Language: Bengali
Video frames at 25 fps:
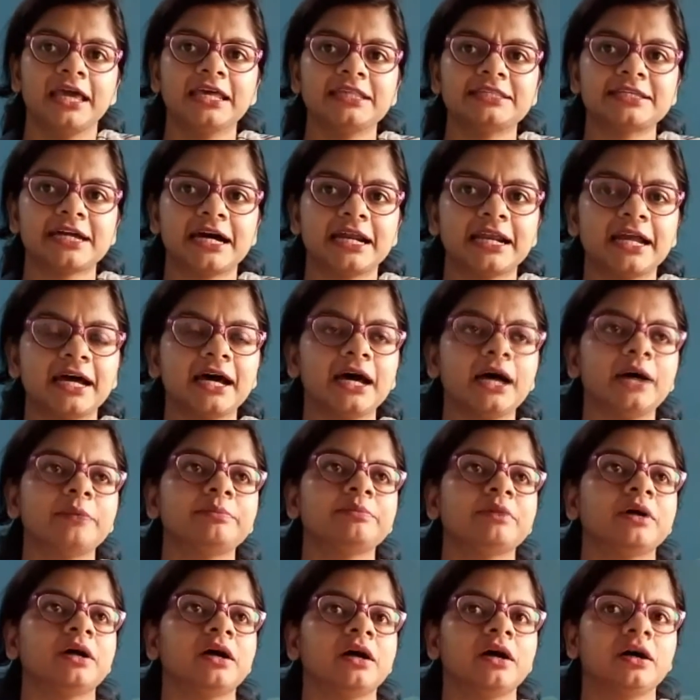এছাড়া
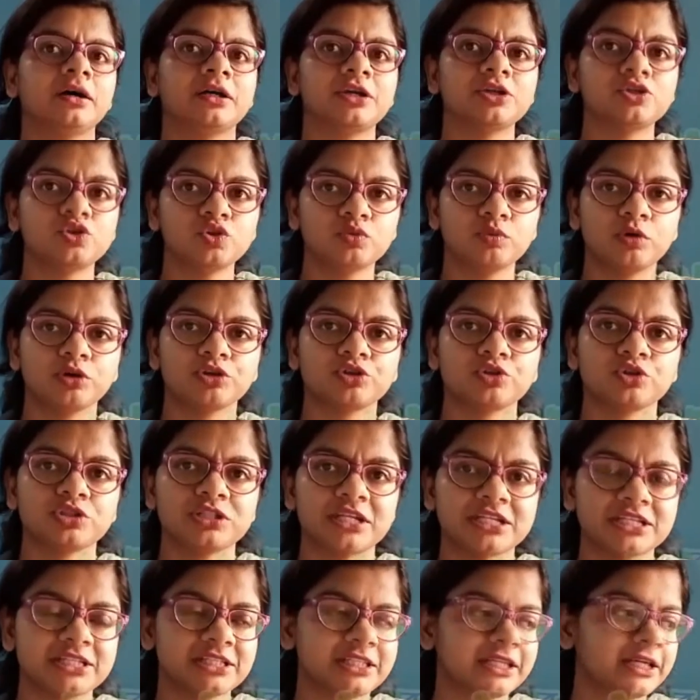কিছু মৎস্য
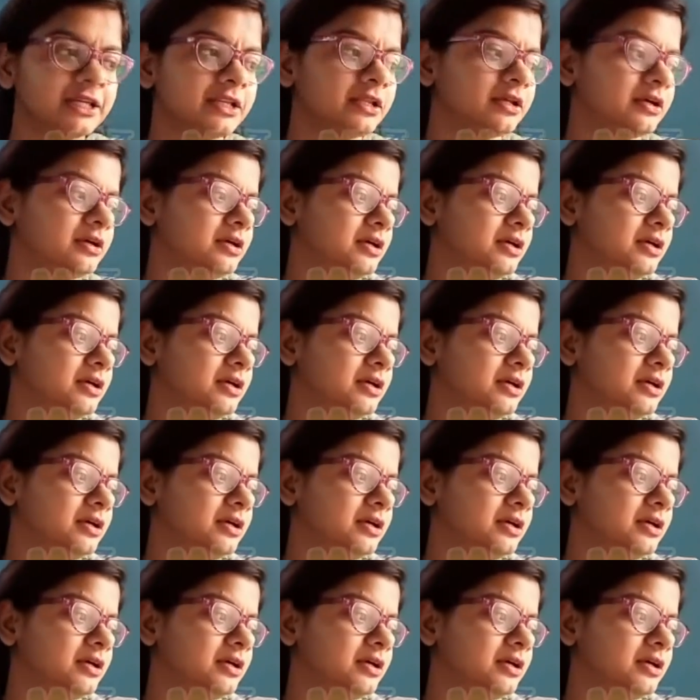চাষিদের